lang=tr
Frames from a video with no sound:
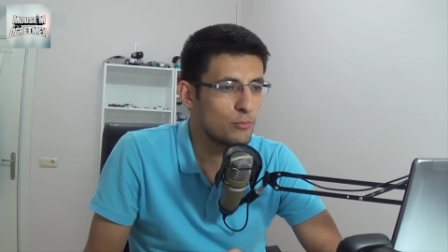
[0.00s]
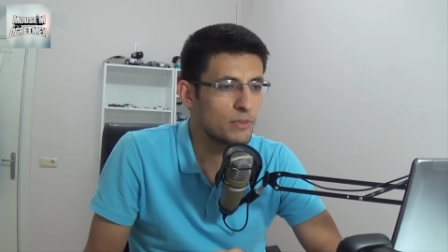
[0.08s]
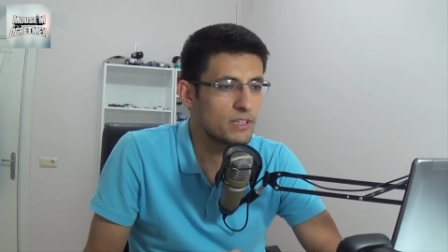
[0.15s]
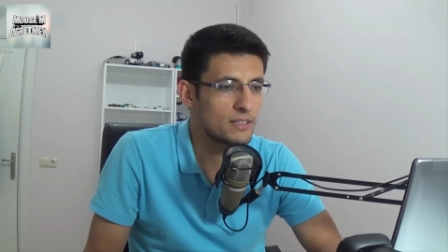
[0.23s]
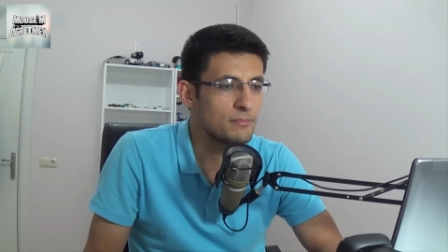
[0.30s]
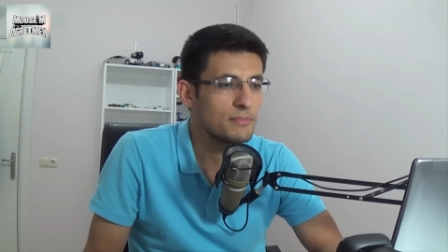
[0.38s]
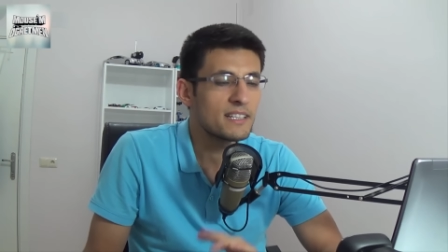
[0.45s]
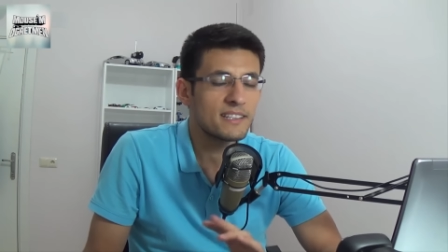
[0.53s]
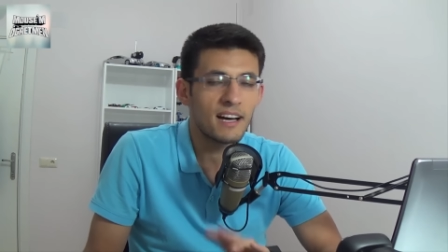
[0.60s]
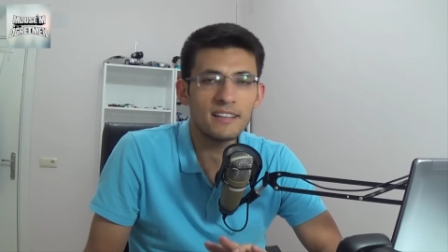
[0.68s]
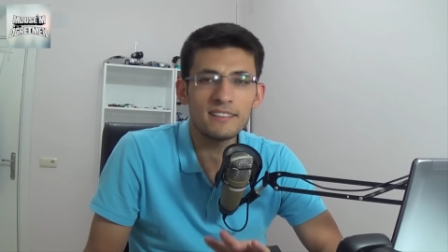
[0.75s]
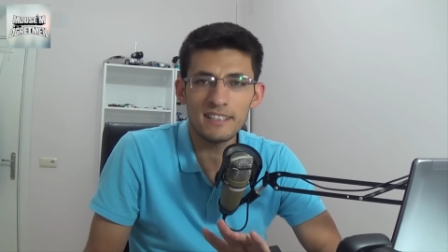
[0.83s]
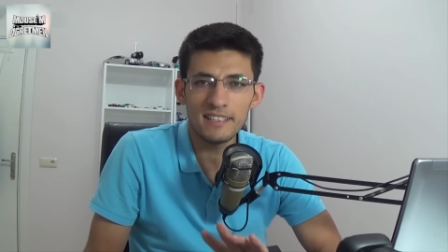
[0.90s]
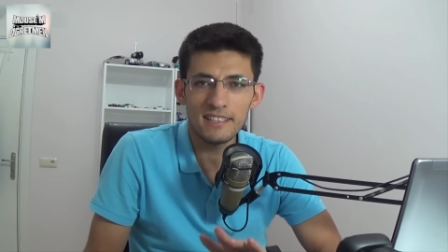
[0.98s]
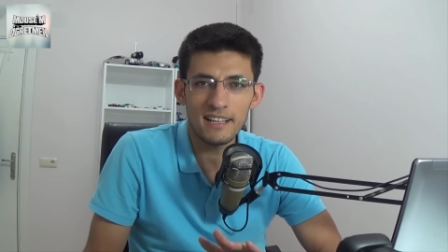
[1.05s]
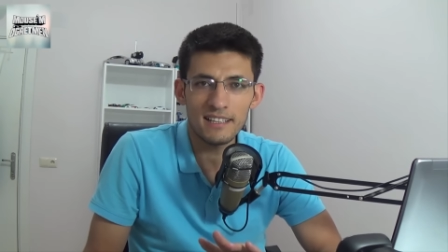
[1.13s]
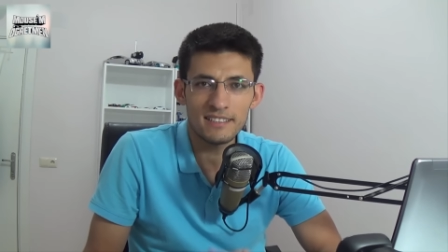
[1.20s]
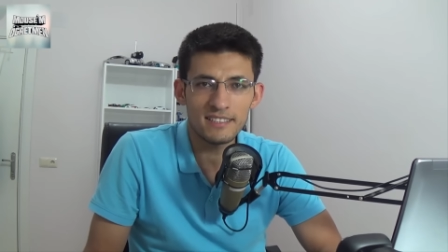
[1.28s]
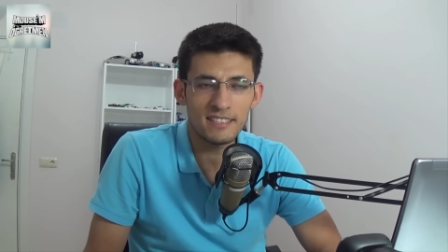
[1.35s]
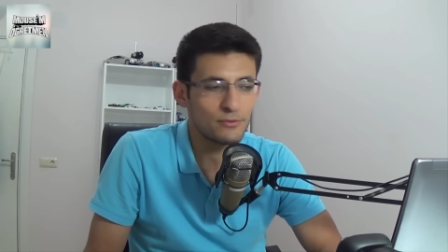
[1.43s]
Umarım daha da
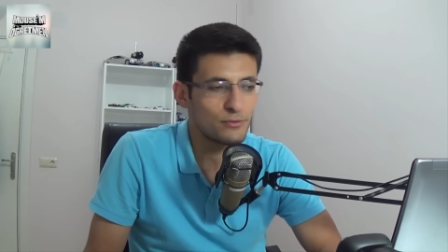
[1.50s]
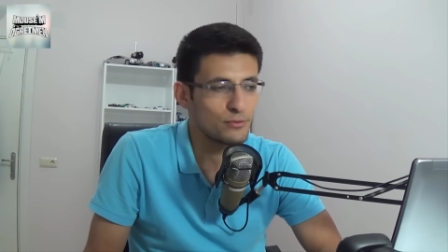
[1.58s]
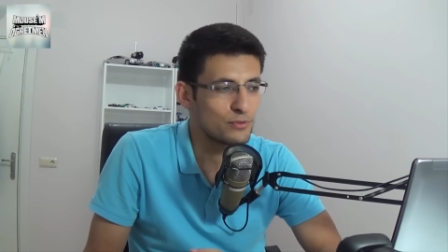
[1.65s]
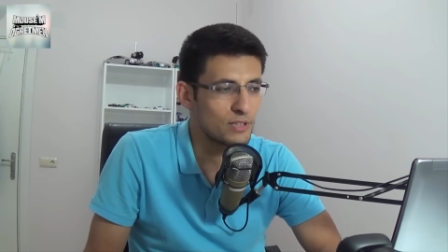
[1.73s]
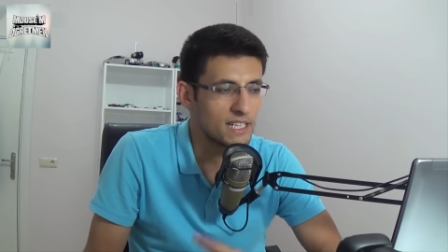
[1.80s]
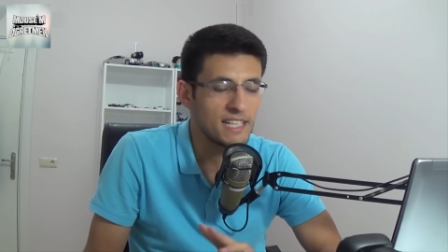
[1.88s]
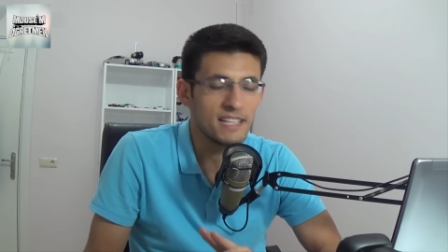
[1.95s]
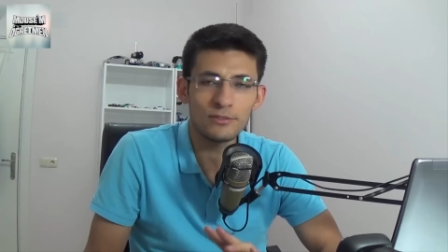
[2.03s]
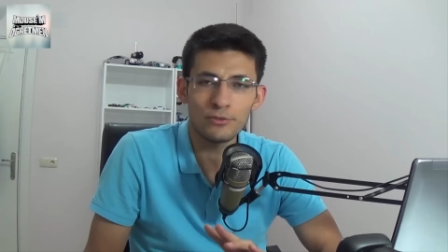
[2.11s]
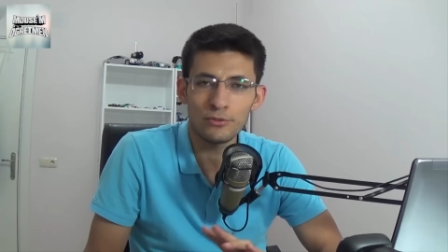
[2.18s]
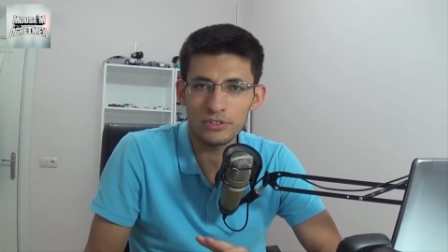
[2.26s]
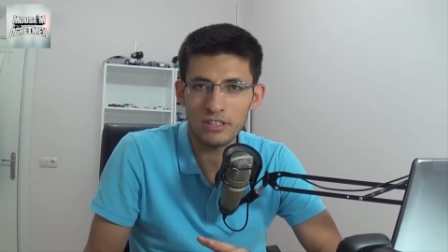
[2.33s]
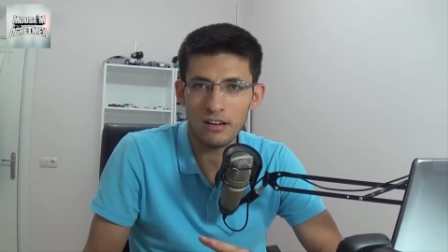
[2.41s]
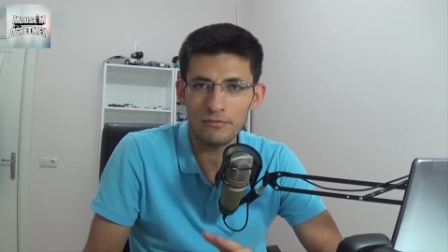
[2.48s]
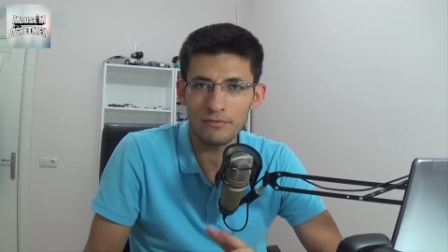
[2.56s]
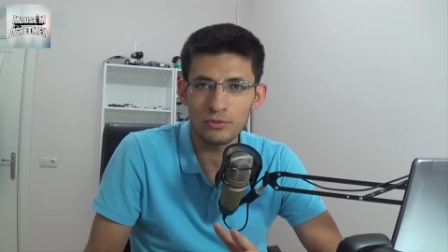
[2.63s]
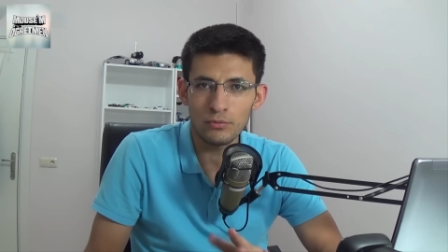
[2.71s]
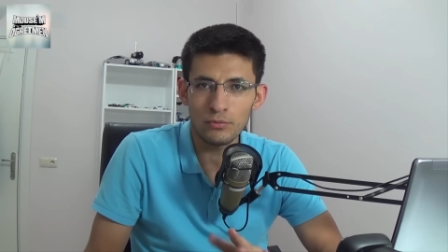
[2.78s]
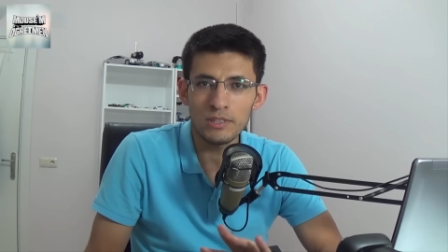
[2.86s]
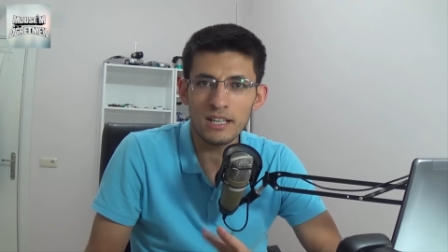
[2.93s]
ilerleyeceğiz çünkü ilk soru
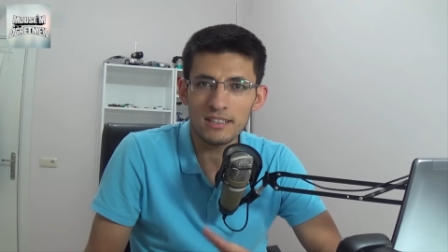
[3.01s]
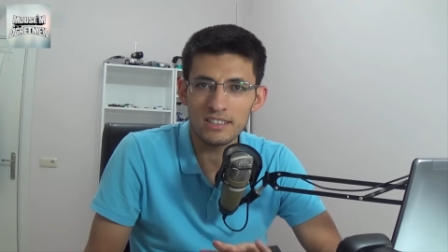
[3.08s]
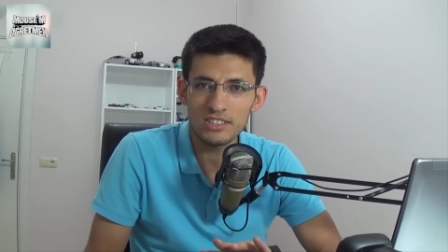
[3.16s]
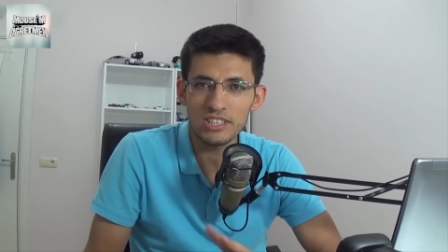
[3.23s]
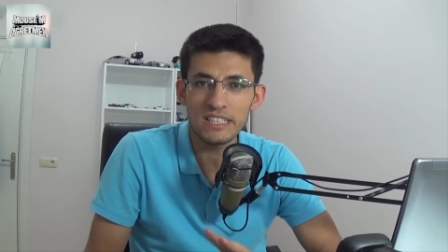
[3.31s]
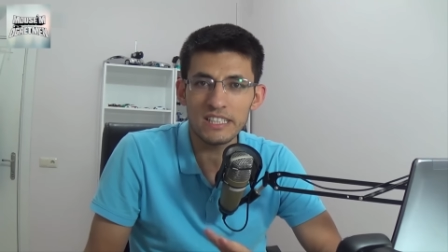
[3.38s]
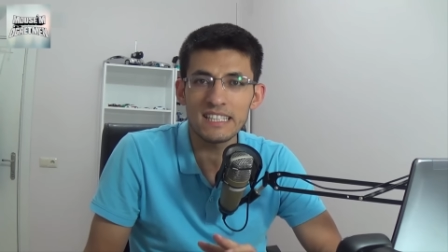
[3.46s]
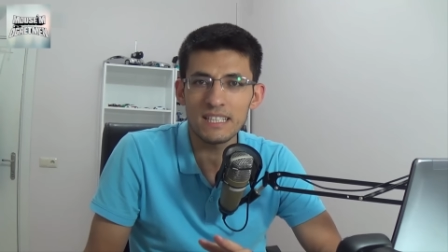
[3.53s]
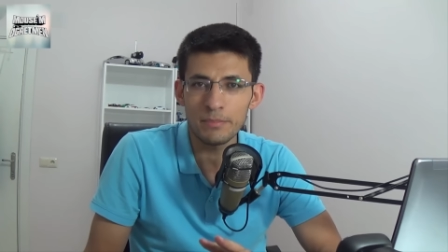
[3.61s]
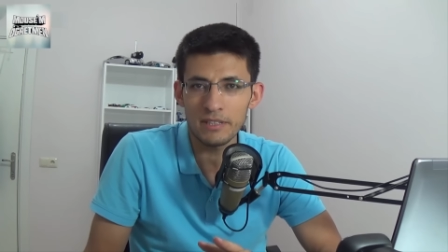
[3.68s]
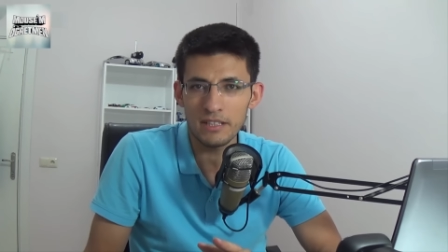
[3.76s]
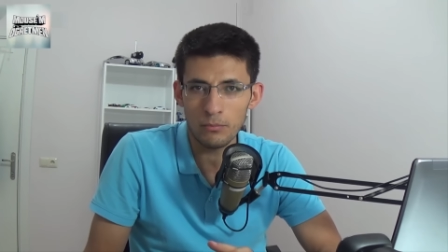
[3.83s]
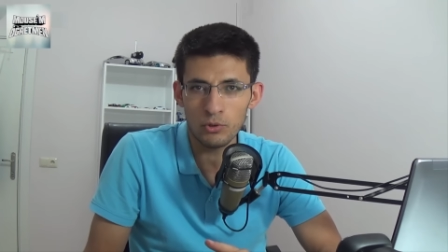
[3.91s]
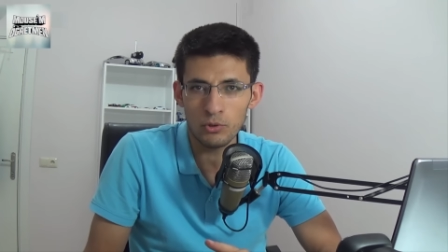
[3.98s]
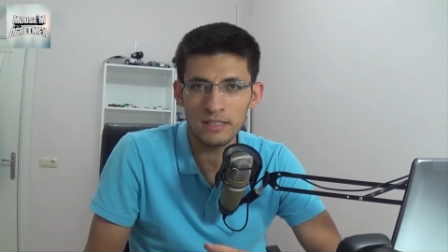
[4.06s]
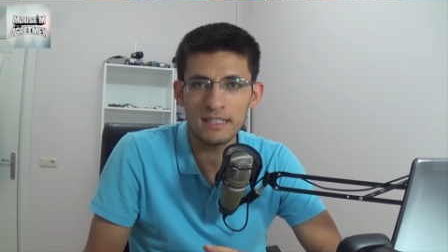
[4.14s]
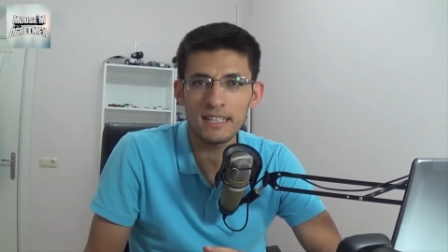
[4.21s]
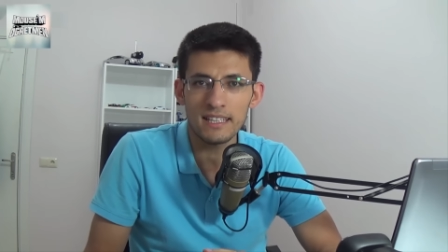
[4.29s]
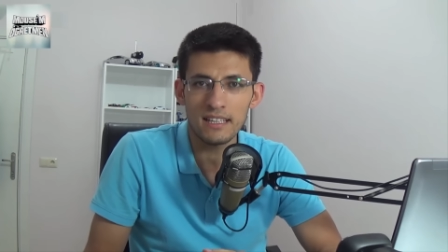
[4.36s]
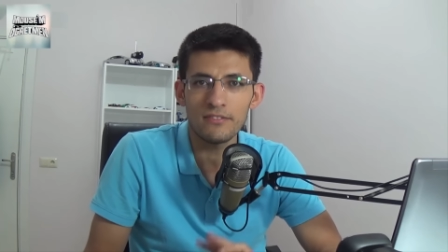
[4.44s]
cevap videomu yaklaşık 2000
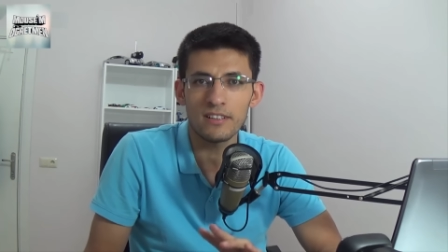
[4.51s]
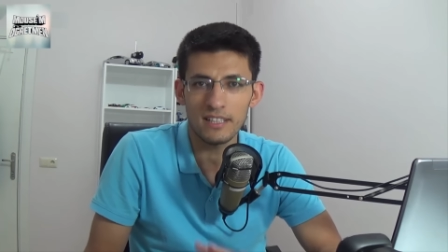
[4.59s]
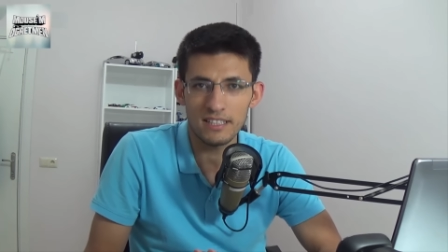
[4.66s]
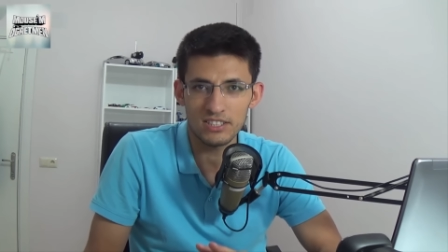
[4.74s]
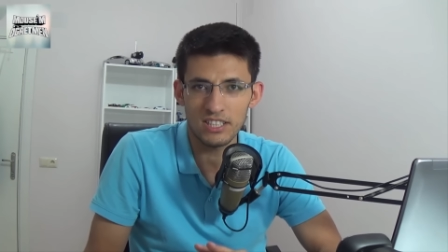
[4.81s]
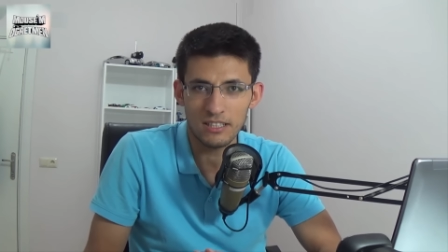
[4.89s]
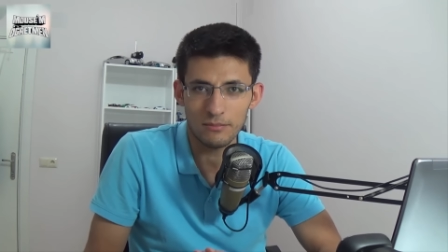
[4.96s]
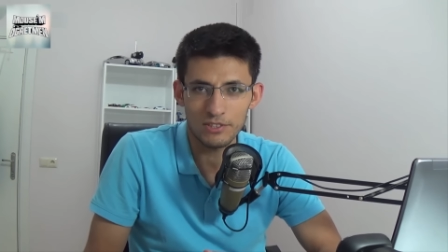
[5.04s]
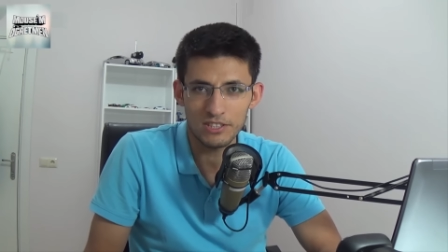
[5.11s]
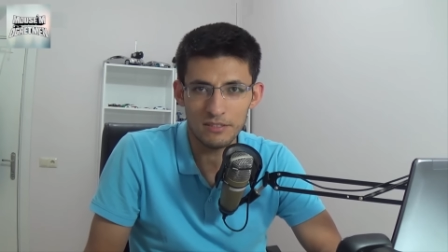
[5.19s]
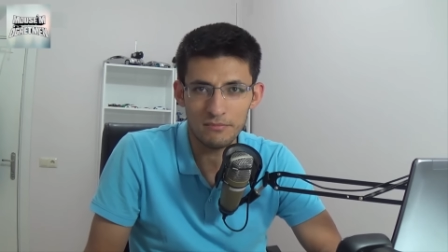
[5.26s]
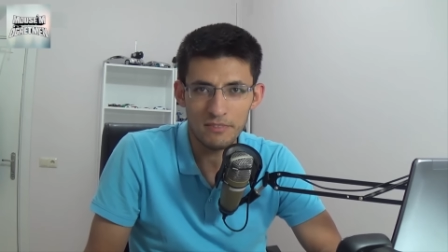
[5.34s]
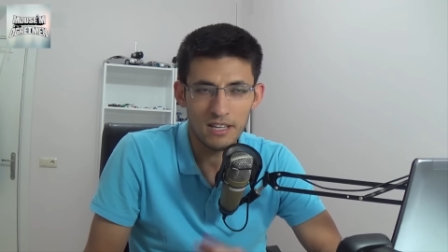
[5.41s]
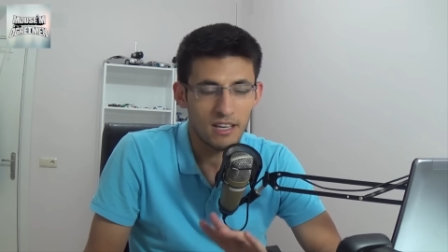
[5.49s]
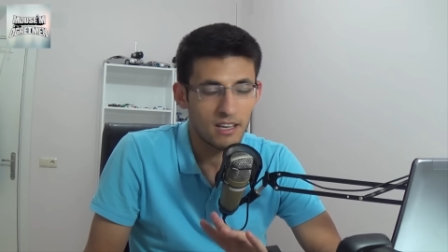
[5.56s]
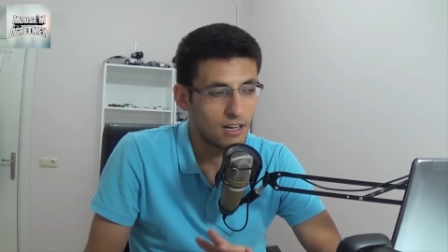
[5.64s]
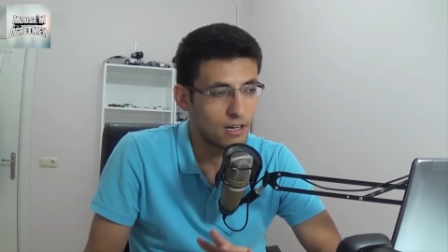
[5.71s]
abonedeyken falan çekmiştim.